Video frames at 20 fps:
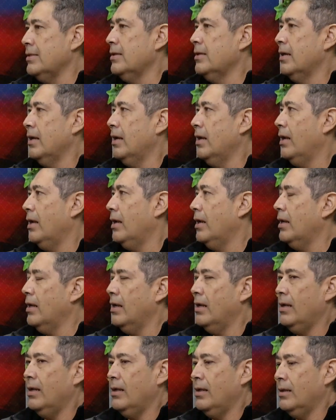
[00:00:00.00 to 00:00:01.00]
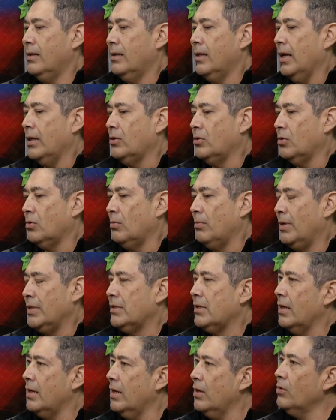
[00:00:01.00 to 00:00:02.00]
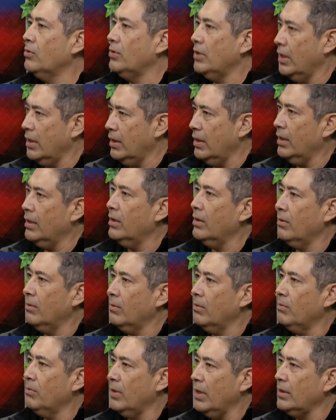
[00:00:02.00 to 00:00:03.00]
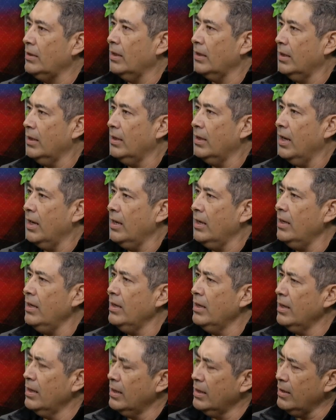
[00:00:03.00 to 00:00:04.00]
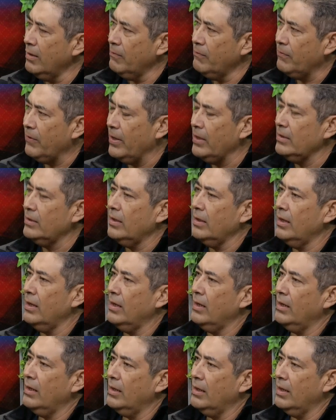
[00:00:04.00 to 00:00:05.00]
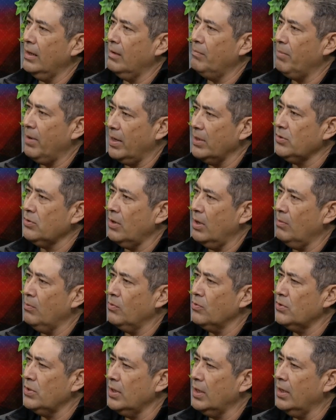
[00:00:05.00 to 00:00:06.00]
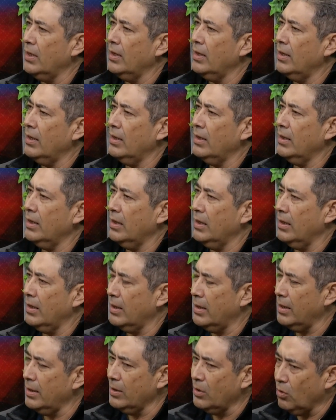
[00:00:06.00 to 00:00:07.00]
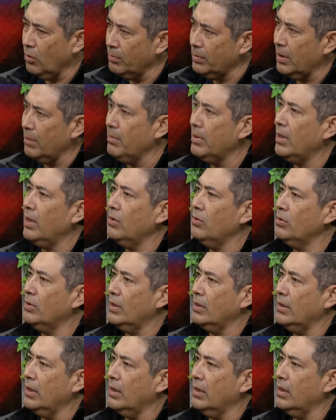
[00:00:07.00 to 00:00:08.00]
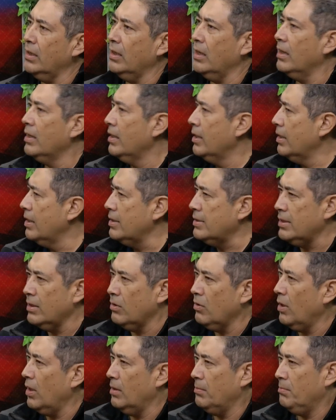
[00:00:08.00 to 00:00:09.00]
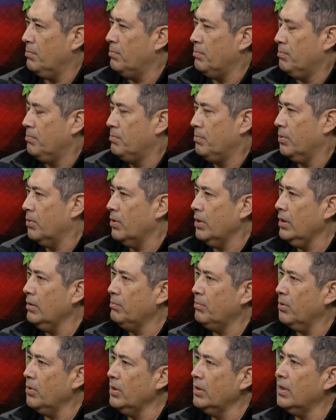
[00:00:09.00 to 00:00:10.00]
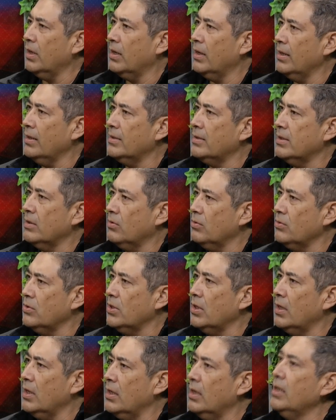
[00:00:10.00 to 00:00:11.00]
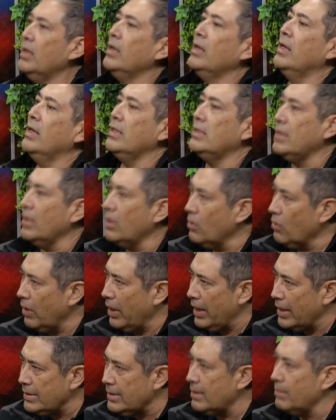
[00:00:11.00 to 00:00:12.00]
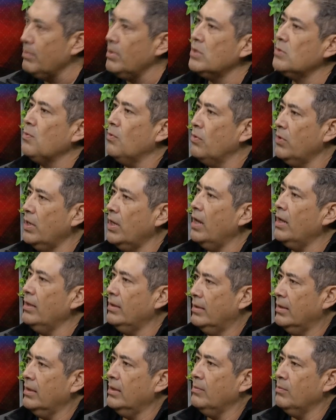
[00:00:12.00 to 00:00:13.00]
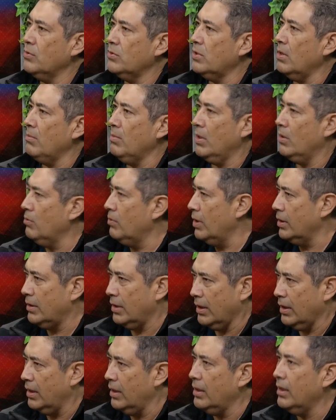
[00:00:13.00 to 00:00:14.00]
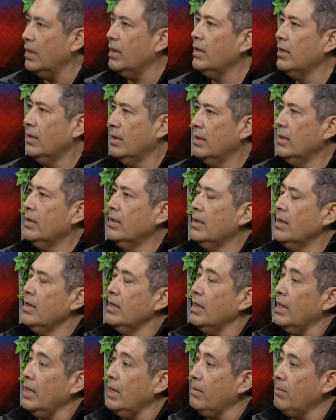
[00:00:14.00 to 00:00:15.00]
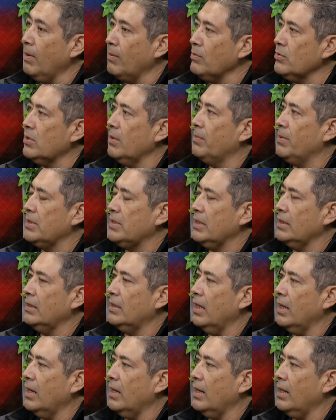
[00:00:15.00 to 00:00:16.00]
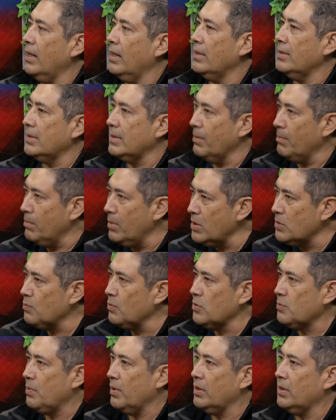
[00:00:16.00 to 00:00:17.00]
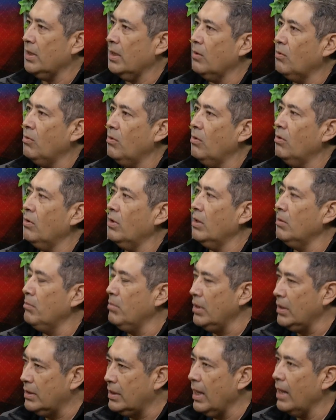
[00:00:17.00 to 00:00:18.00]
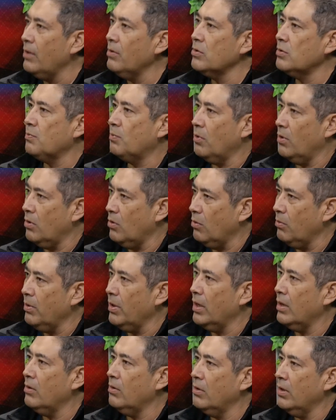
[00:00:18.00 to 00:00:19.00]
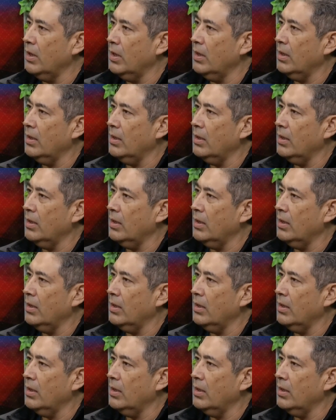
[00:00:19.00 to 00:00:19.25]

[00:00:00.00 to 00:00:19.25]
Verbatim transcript: El, el Teatro Manzanero tiene una taquilla ahí. Y enfrente del, Palacio de la Música, eh, en Radicom, también hay otra taquilla. Y si no, el por, por, internet se consiguen. Y si no, ese mismo día ahí tenemos también una taquilla. taquilla. Y vamos a presentar este mismo espectáculo, invitados por el gobierno de,